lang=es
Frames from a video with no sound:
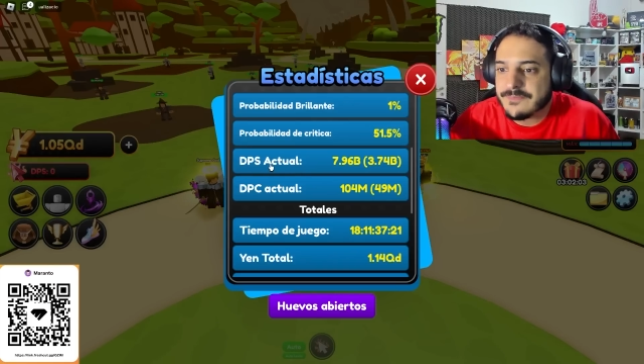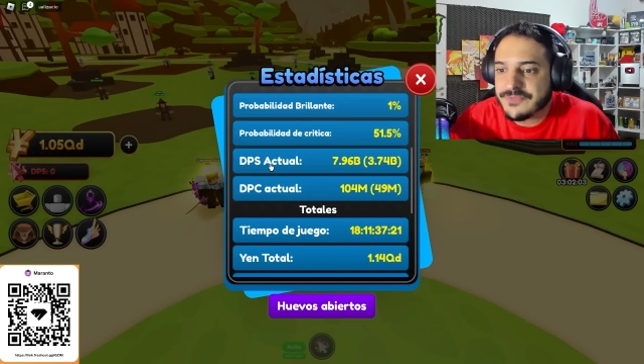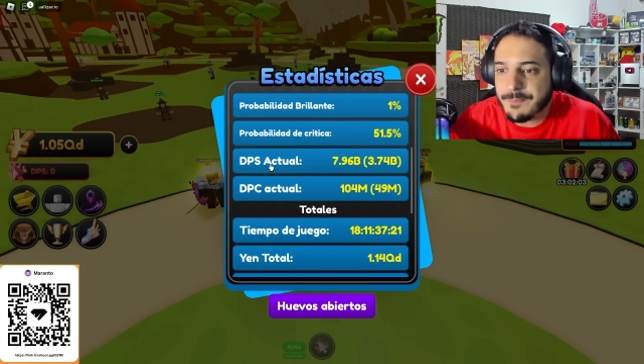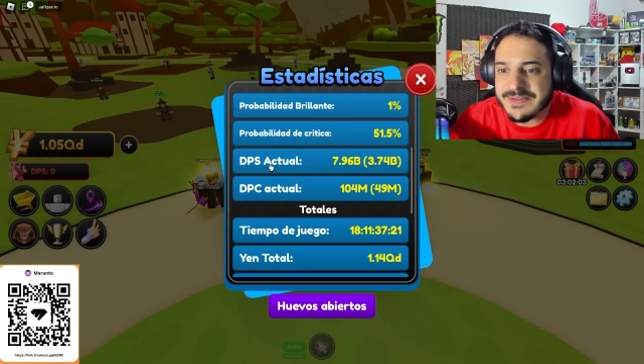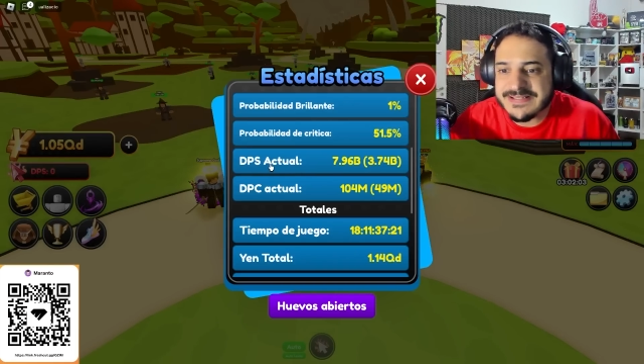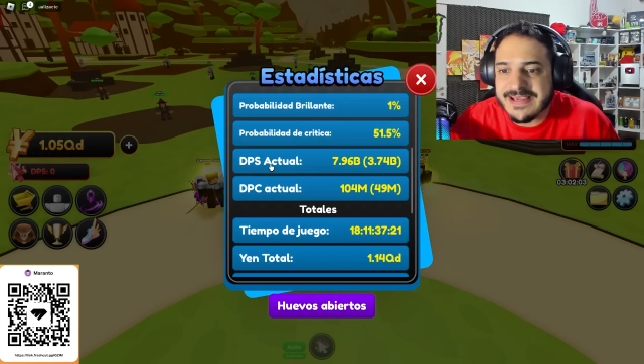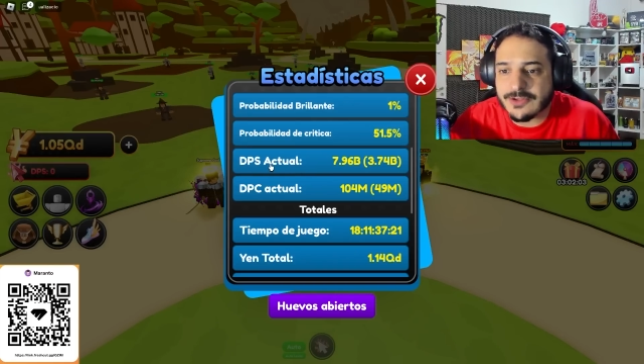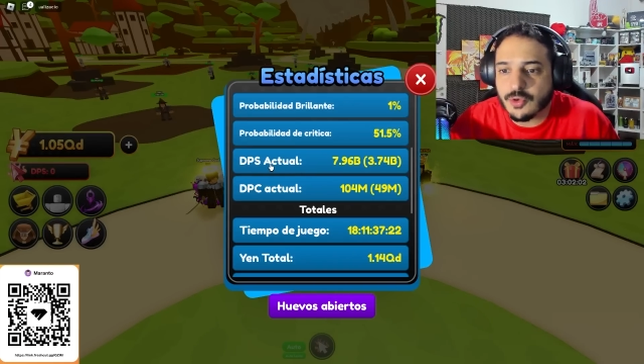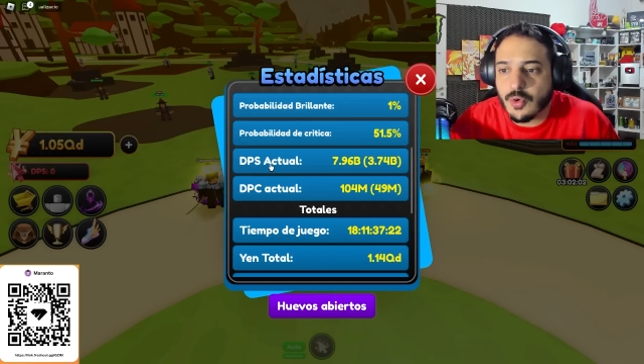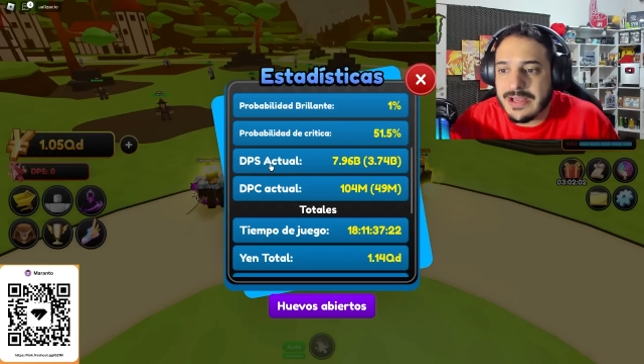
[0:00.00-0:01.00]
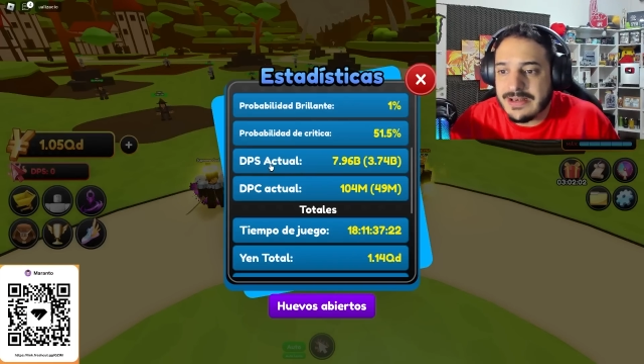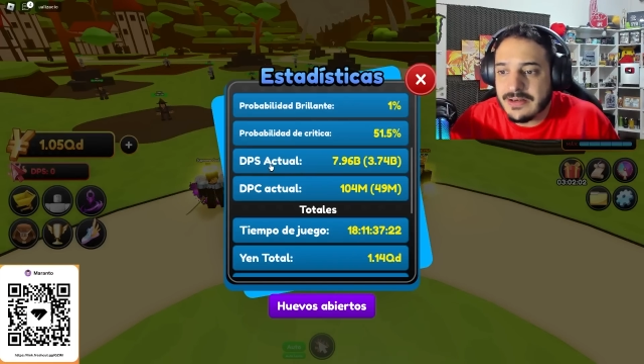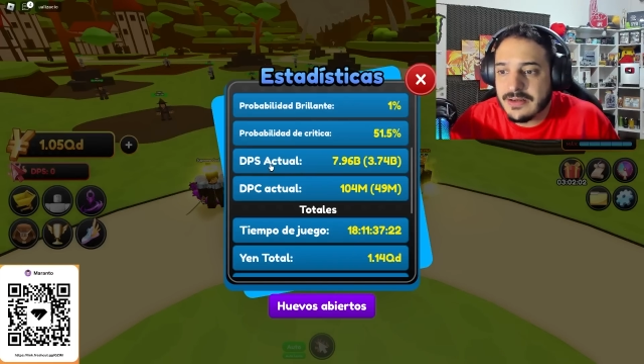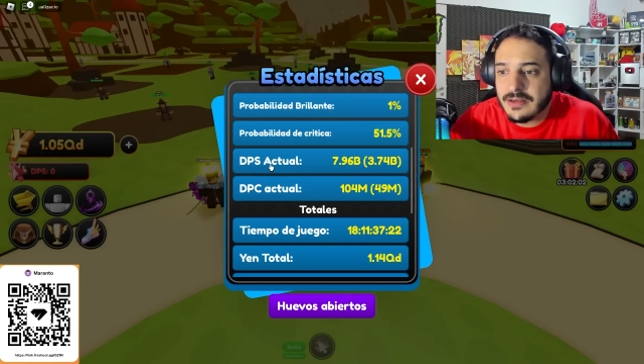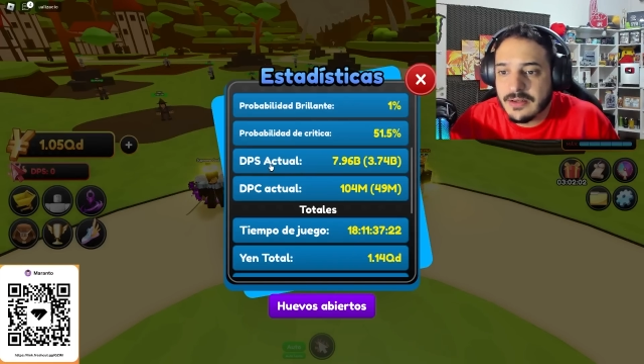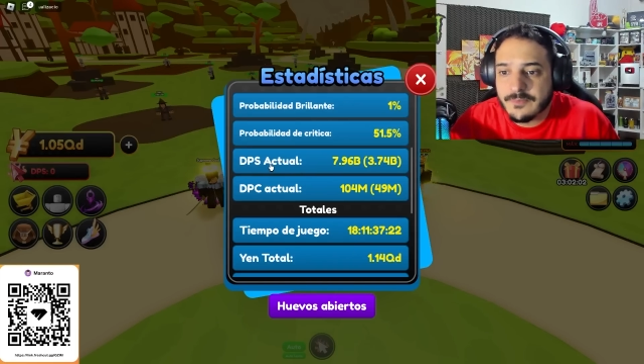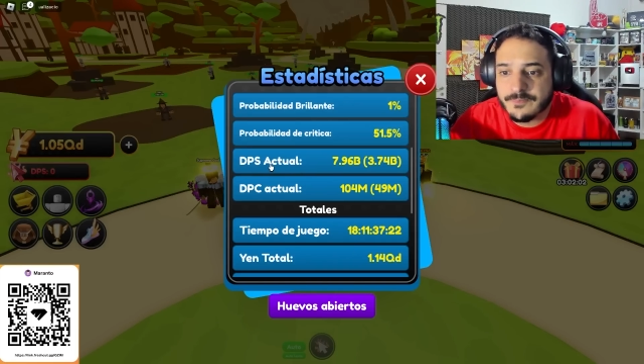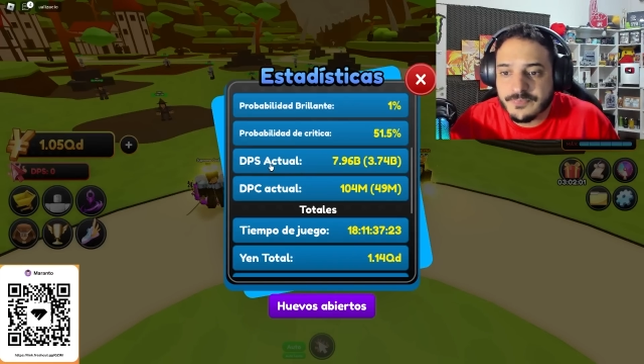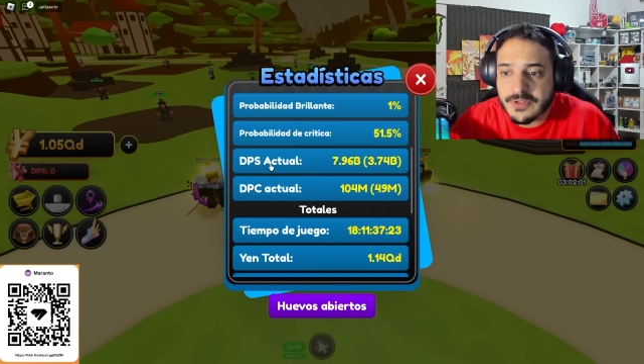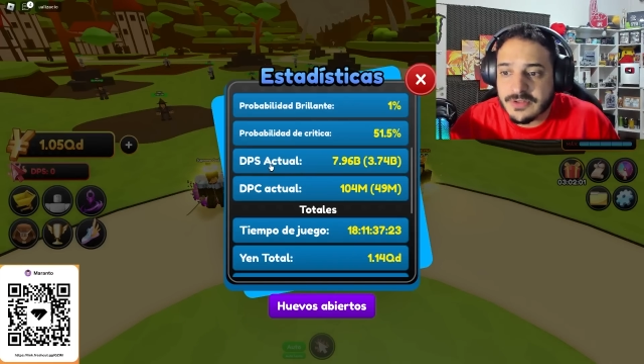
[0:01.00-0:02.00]
DPC actual,
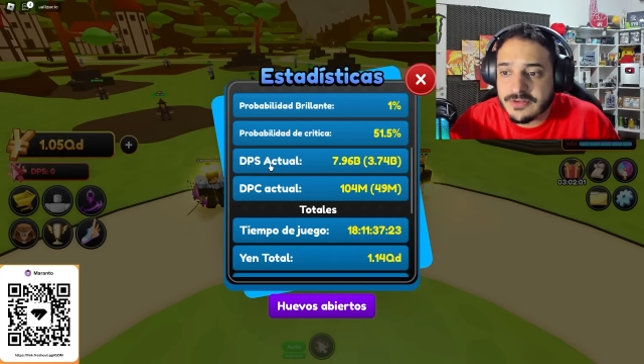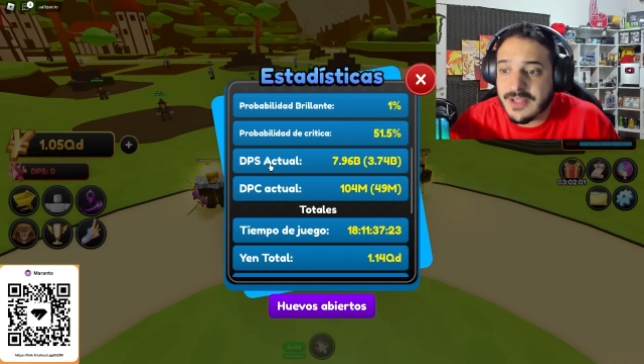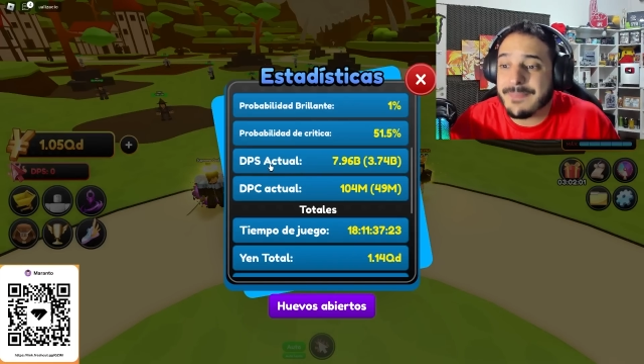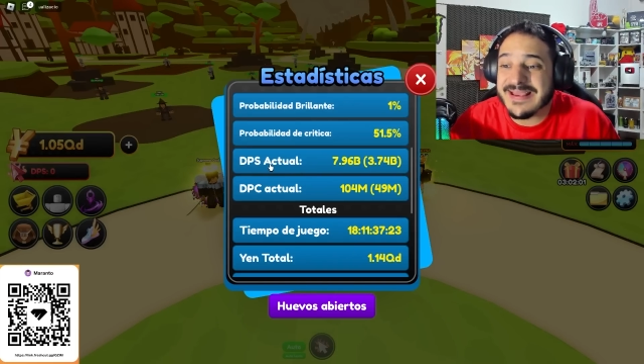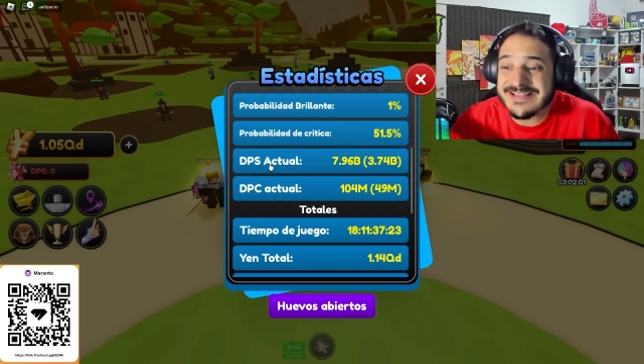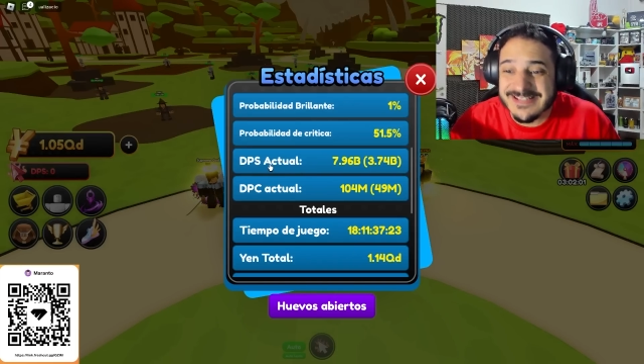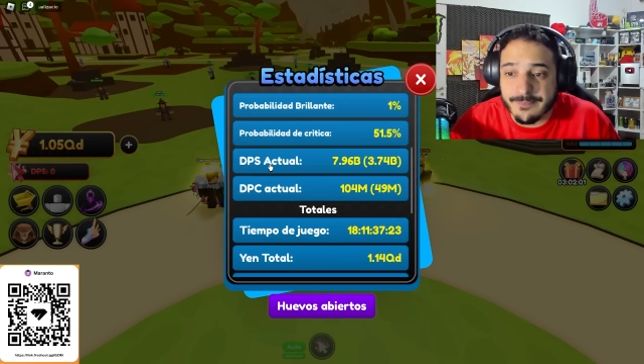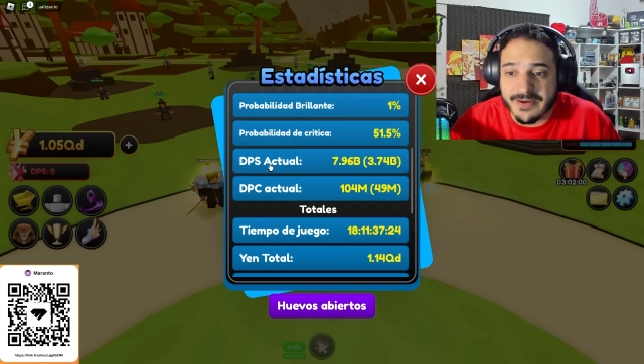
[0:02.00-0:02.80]
DPS,